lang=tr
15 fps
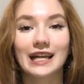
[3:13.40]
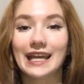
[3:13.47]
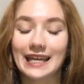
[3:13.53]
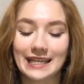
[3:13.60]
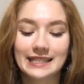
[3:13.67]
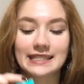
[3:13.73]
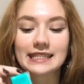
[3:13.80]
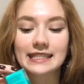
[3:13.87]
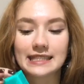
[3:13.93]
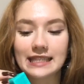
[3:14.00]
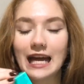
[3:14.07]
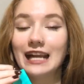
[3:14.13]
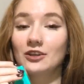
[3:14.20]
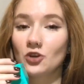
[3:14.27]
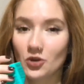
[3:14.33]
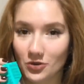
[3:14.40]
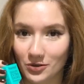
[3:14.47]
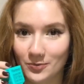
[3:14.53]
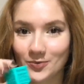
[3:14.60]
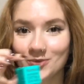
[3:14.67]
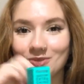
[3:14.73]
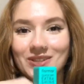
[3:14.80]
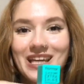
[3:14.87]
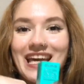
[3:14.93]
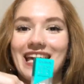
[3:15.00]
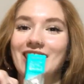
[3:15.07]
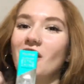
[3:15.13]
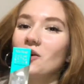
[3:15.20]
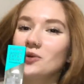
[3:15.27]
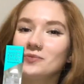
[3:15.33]
gene sizden görüp e,
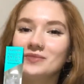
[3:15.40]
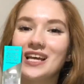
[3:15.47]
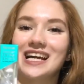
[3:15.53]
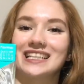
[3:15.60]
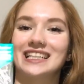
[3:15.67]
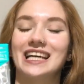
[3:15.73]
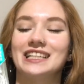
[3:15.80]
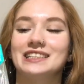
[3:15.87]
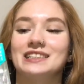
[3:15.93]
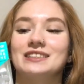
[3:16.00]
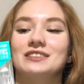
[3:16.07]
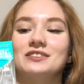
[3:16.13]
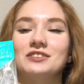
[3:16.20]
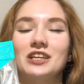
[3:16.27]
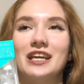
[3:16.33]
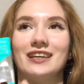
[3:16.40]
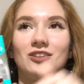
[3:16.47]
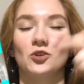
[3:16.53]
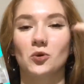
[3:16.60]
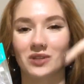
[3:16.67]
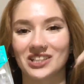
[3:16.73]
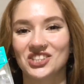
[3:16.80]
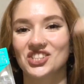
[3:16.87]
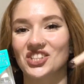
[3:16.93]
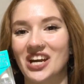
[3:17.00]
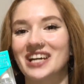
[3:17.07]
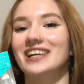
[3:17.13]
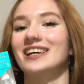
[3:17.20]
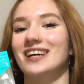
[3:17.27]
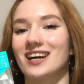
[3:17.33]
yorumlardan yola
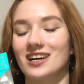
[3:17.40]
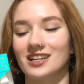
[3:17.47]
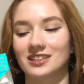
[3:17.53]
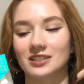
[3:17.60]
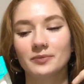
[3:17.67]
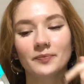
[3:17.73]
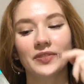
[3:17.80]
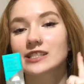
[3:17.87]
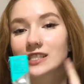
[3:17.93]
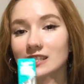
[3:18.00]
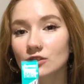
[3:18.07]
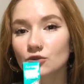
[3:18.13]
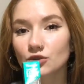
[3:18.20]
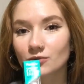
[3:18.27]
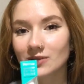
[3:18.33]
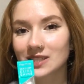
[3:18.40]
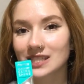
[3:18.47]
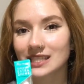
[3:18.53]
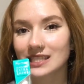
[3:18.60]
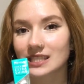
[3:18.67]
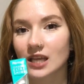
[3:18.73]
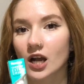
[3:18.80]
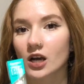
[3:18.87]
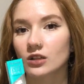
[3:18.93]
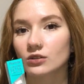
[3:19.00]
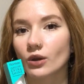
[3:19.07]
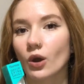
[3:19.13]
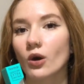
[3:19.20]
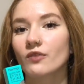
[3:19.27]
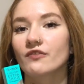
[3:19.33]
çıkarak aldım. Hızlı kurumasını
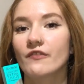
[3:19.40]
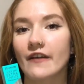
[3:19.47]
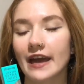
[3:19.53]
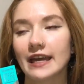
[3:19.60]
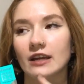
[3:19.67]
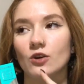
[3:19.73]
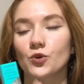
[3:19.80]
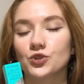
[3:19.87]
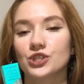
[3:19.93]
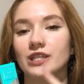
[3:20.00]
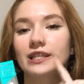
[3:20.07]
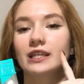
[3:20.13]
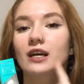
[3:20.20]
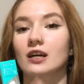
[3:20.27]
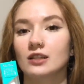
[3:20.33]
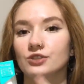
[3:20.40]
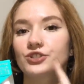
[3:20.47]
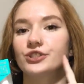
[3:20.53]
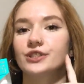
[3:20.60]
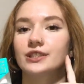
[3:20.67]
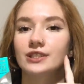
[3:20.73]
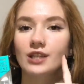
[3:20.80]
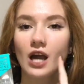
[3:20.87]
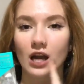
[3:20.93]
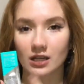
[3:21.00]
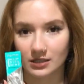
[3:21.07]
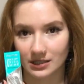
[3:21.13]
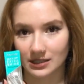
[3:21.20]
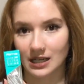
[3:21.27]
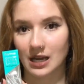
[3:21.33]
sağlıyor ve ojenin kalıcılığını
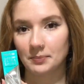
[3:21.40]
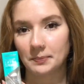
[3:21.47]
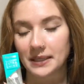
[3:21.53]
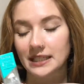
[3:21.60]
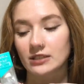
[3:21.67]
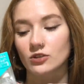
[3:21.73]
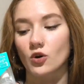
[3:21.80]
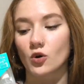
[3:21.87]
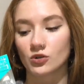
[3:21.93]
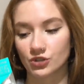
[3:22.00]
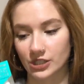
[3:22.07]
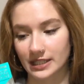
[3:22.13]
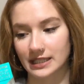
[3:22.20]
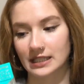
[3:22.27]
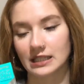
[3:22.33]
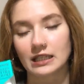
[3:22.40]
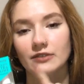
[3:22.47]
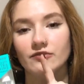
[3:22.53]
arttıran bir ojesi